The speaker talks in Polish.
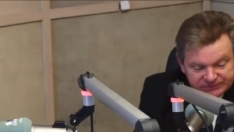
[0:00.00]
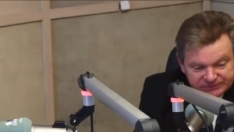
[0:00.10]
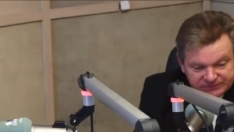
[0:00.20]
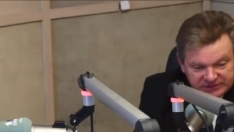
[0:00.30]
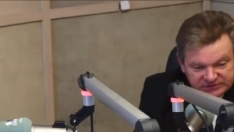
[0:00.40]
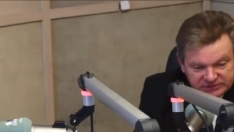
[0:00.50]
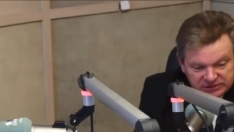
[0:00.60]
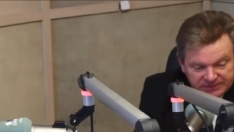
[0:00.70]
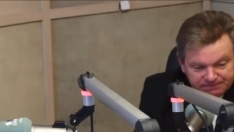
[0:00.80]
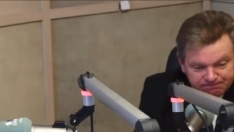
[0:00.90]

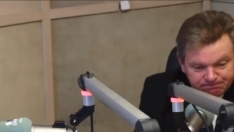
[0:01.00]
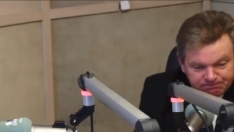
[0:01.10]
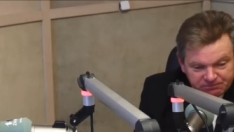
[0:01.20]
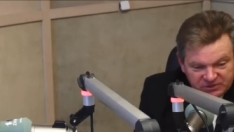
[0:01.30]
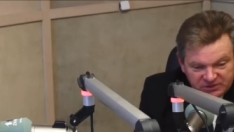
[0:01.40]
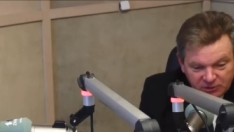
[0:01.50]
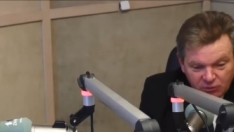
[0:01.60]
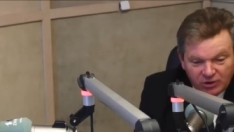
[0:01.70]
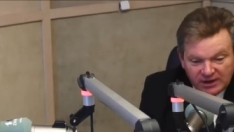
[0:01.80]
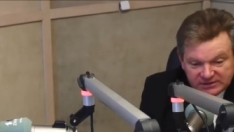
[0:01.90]
właśnie mm,
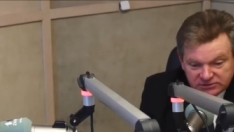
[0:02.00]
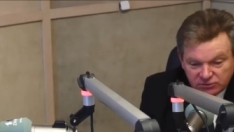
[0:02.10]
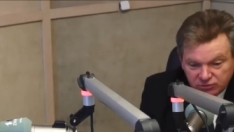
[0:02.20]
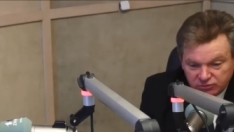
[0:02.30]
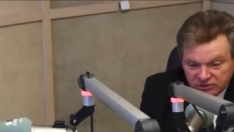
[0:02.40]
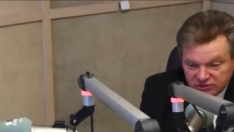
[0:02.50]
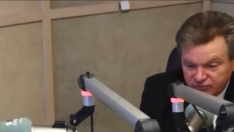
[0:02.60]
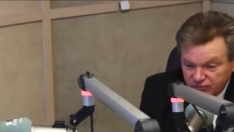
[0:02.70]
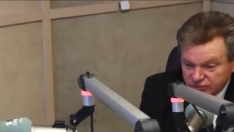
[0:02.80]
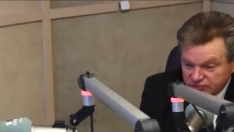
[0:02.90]
jego hasło, które
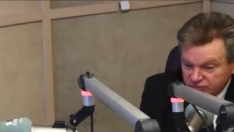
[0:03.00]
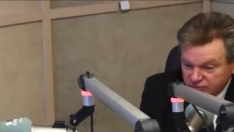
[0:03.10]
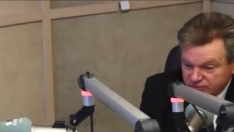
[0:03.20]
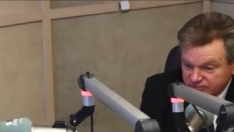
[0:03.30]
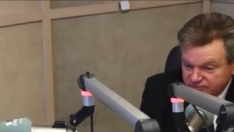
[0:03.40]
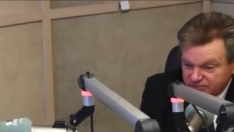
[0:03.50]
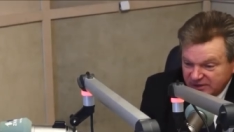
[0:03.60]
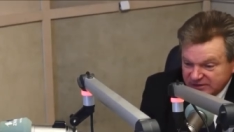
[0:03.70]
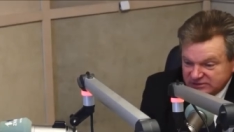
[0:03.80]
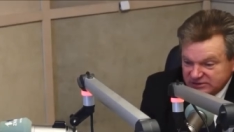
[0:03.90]
tworzył,
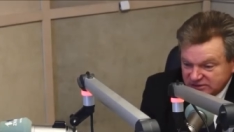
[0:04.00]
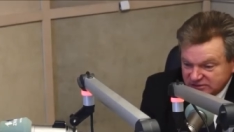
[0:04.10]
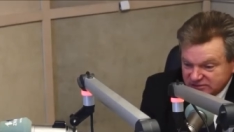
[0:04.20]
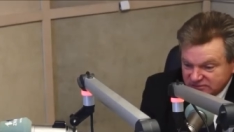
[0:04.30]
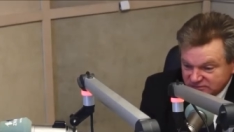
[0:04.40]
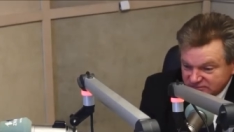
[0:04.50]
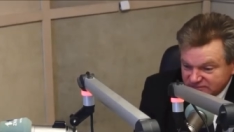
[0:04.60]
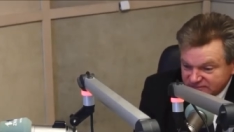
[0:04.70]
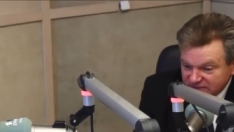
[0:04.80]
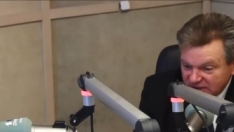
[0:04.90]
będzie
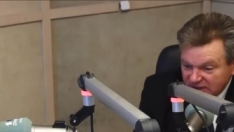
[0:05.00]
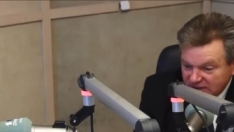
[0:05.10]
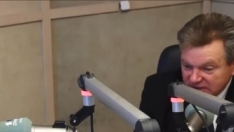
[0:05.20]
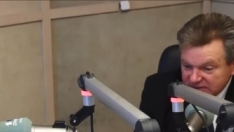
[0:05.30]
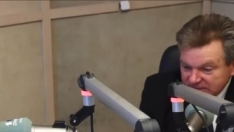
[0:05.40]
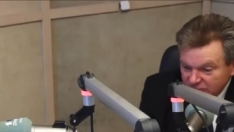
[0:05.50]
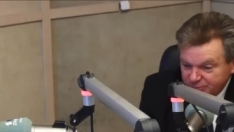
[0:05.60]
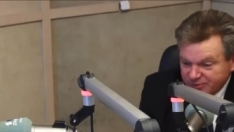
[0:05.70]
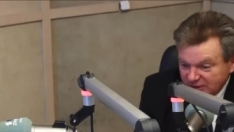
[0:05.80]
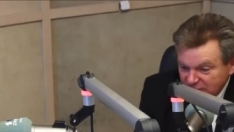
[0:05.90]
na,
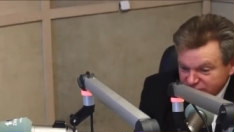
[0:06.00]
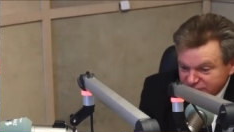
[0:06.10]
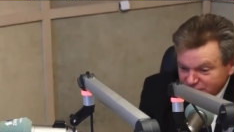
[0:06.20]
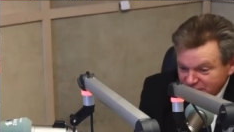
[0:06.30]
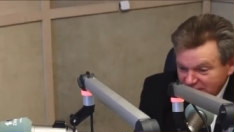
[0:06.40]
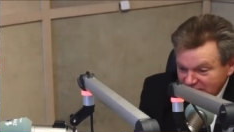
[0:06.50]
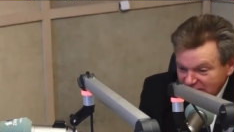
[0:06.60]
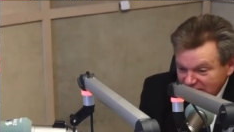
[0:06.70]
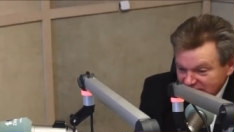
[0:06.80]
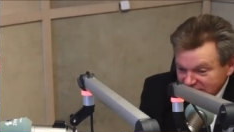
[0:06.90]
opierało się
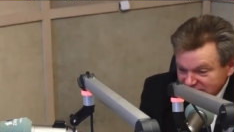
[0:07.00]
na,